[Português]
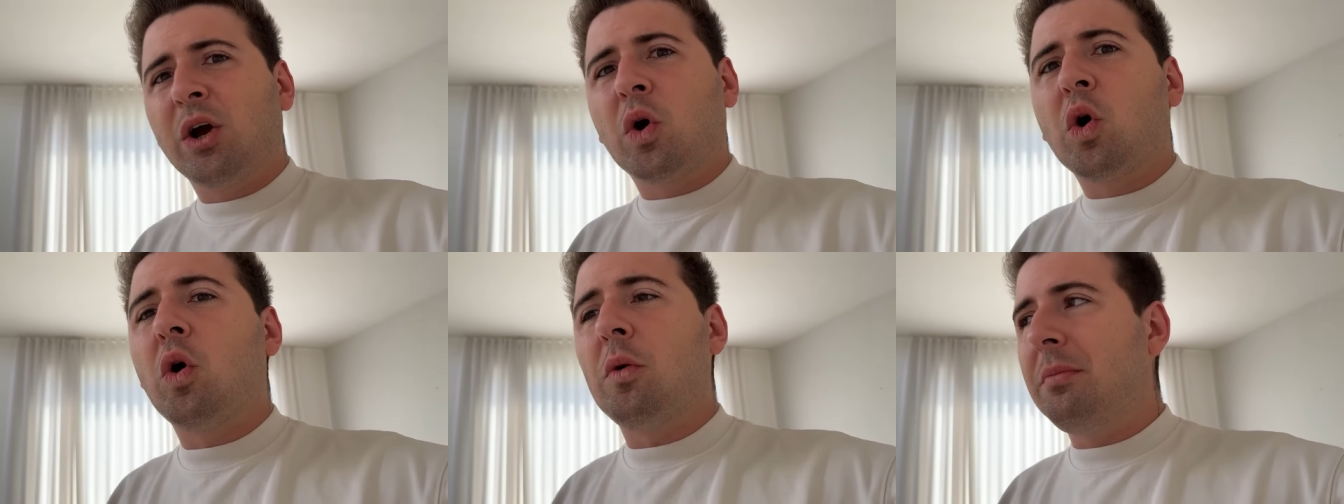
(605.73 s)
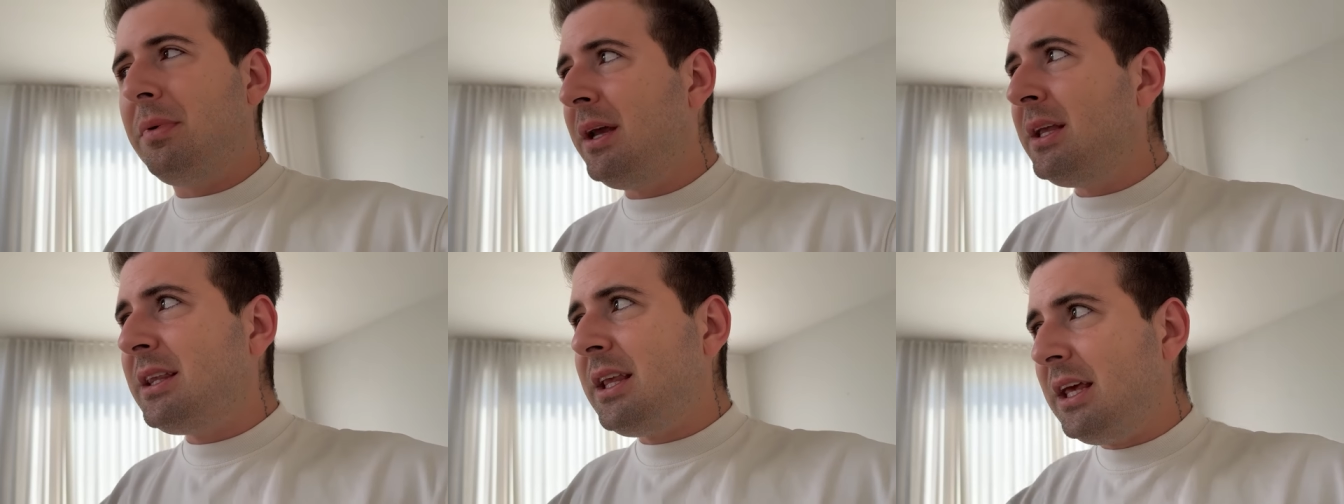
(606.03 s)

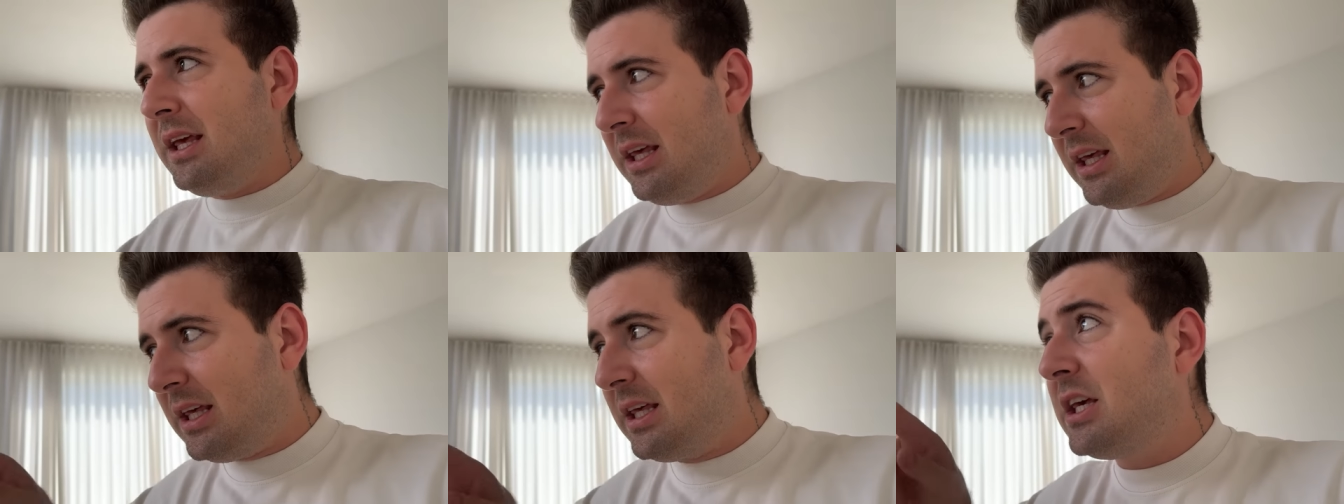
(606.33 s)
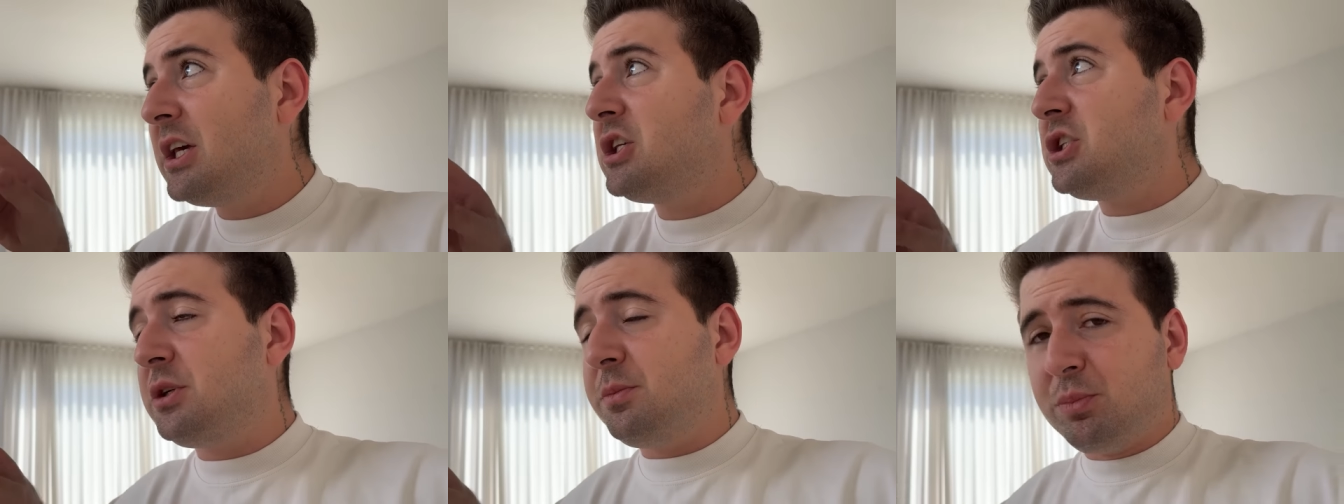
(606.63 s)
comenta aí
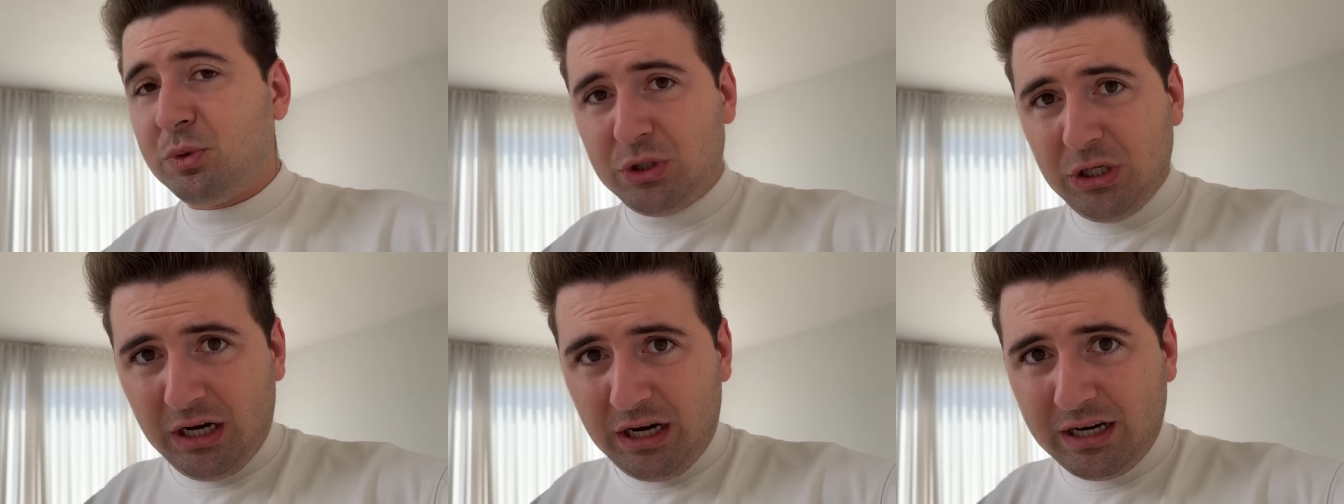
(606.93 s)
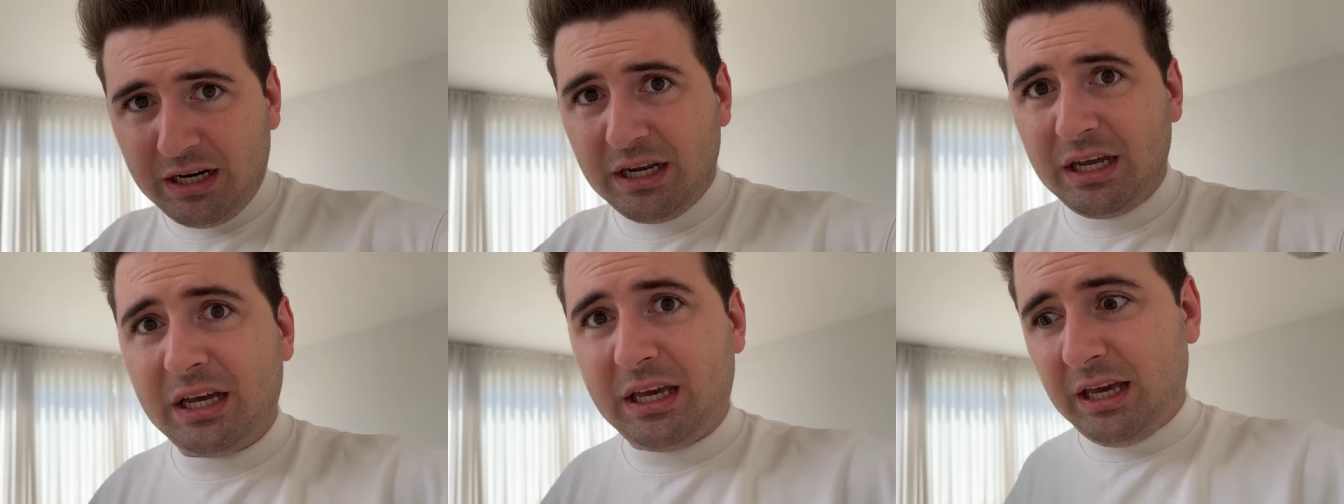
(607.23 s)
que tipo de
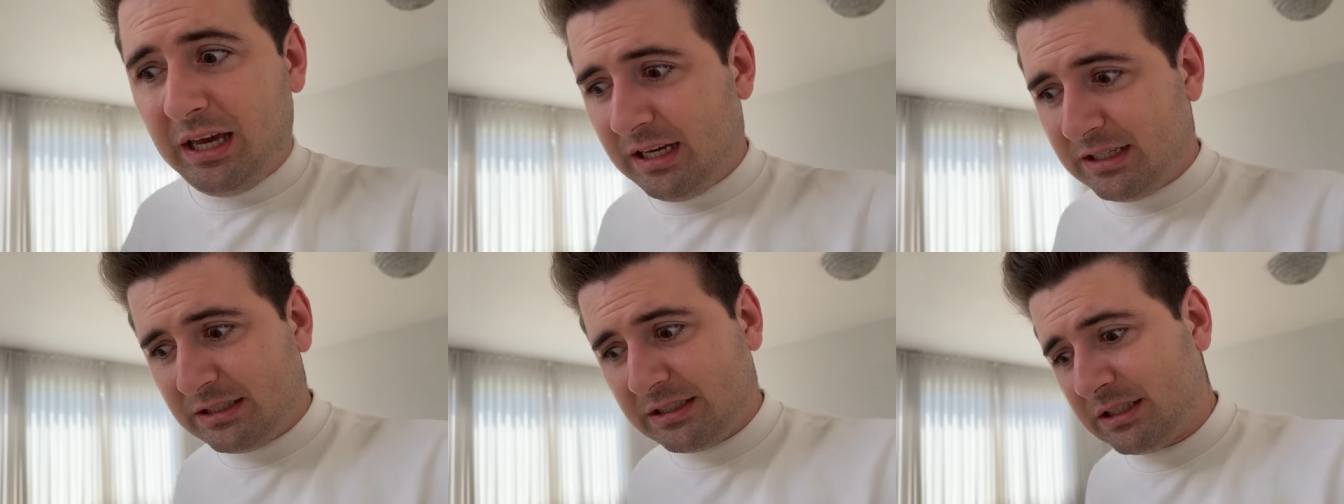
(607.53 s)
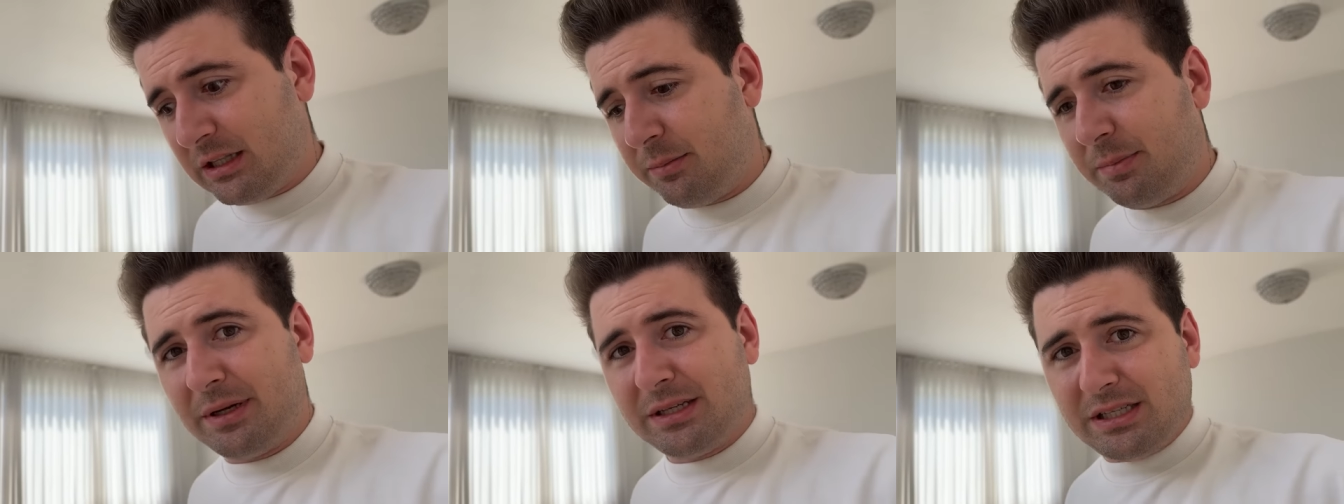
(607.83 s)
aranha que é essa
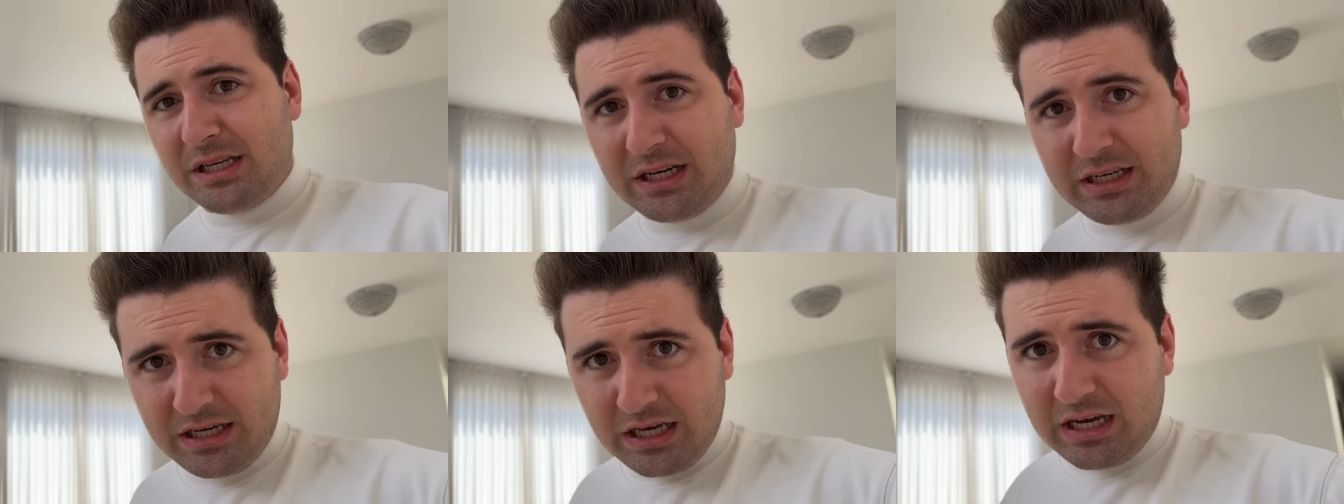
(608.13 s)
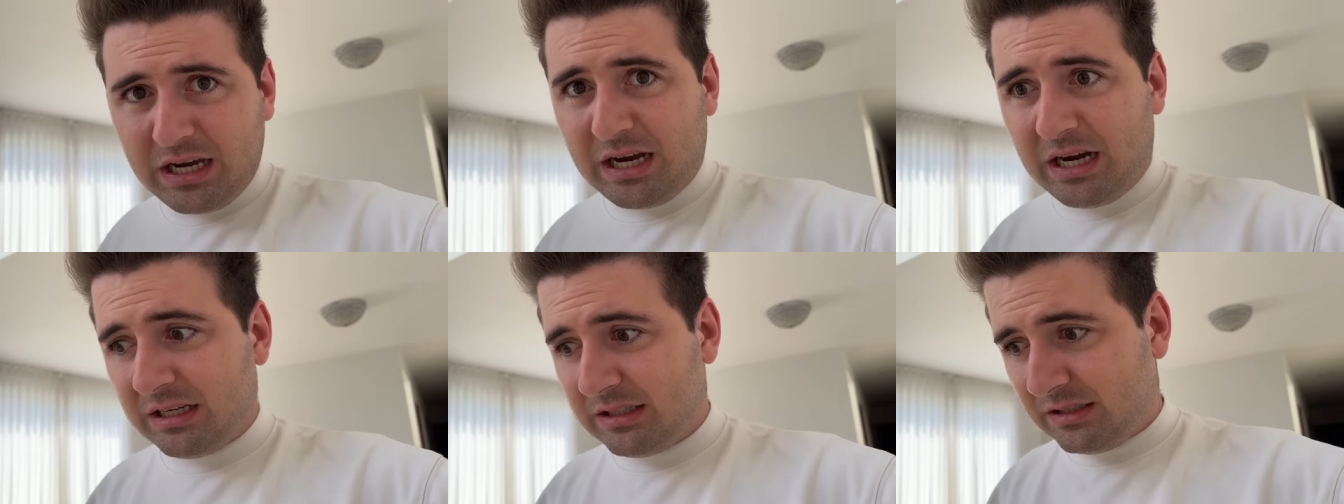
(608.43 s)
que tá aparecendo aqui
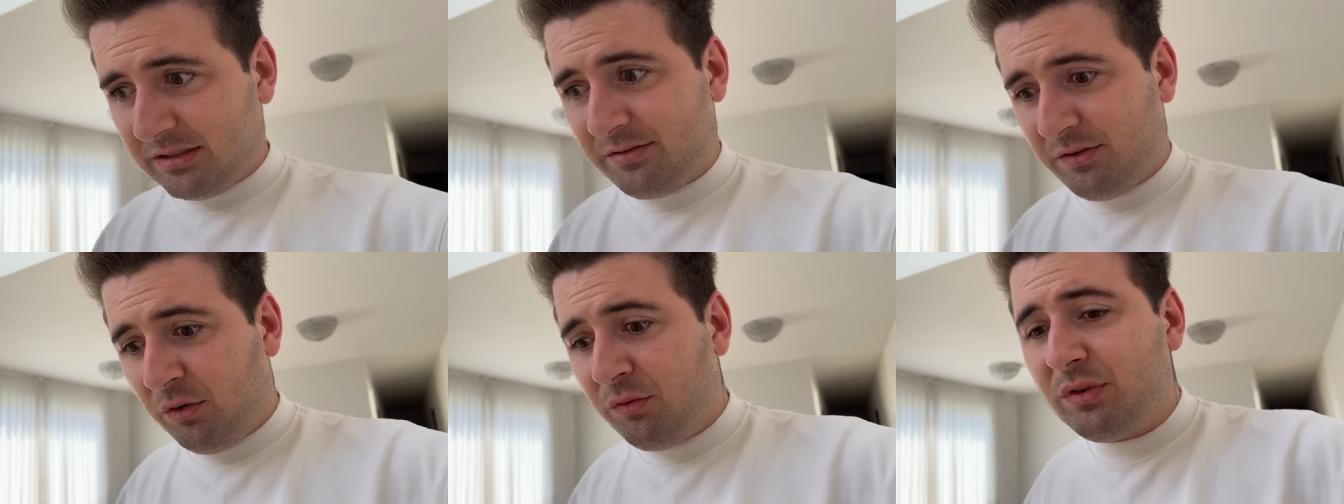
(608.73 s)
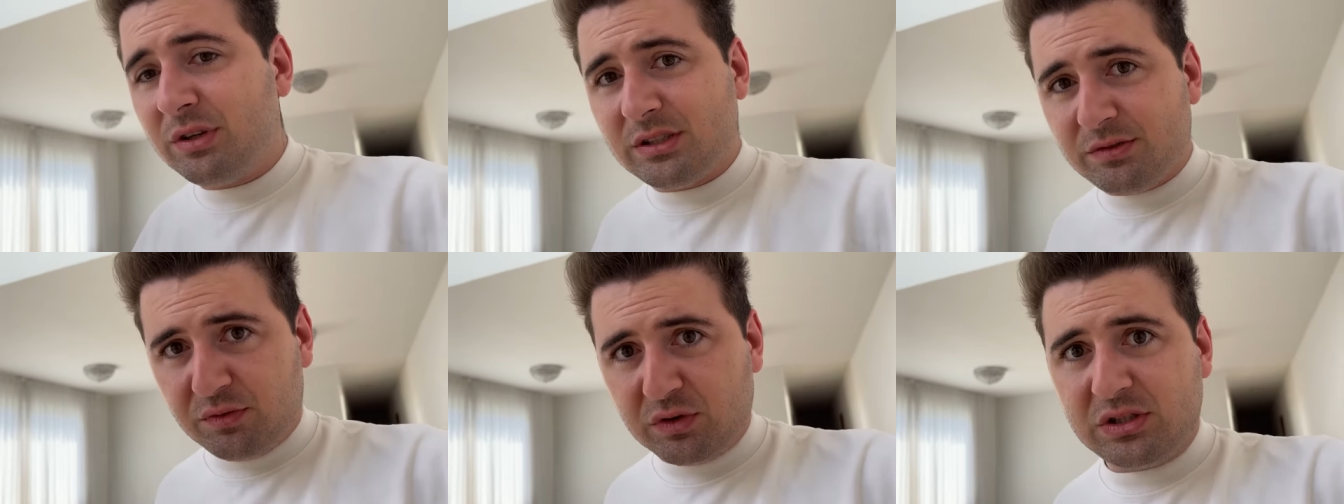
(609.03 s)
em casa. Vamos
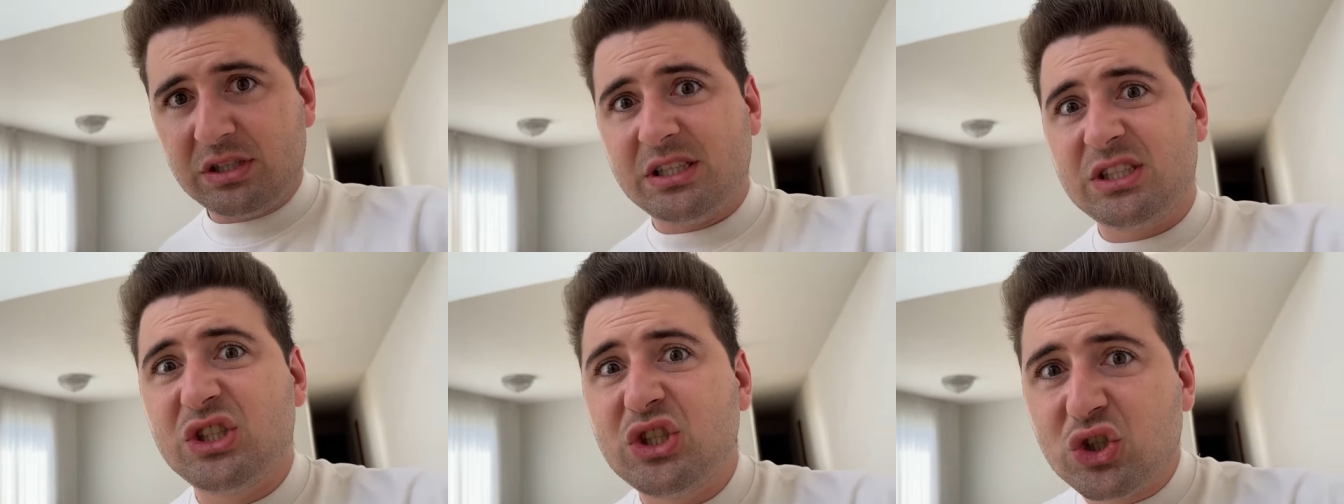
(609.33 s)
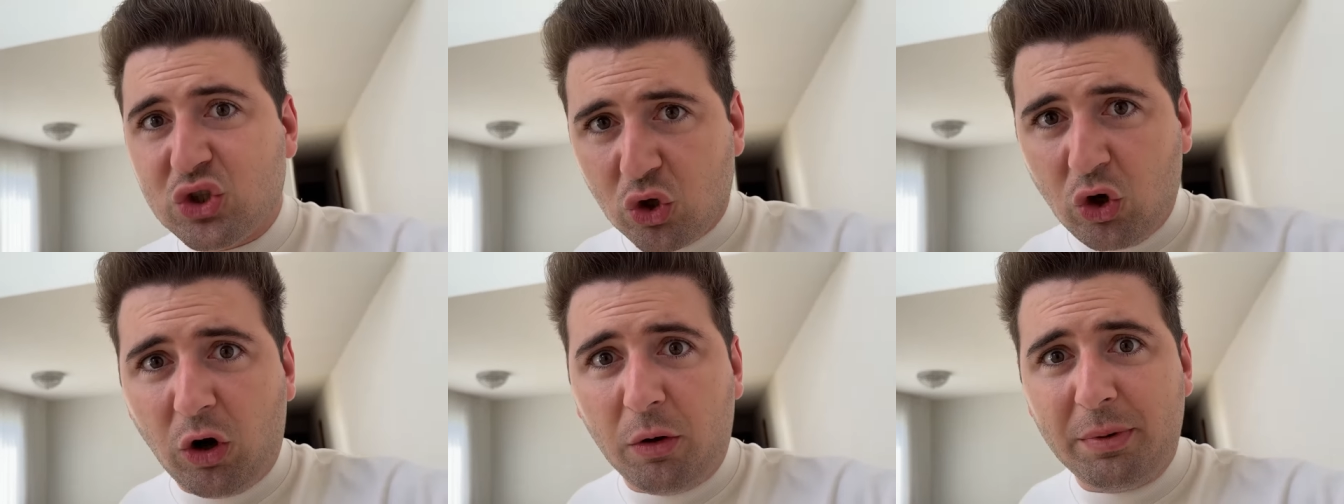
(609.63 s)
ver se vocês
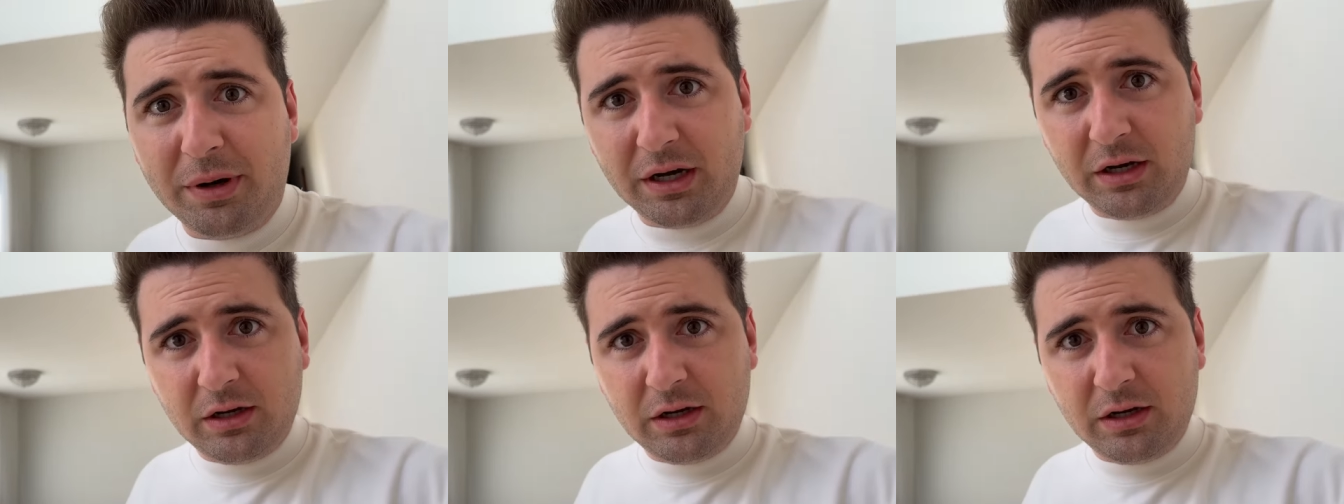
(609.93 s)
descobrem.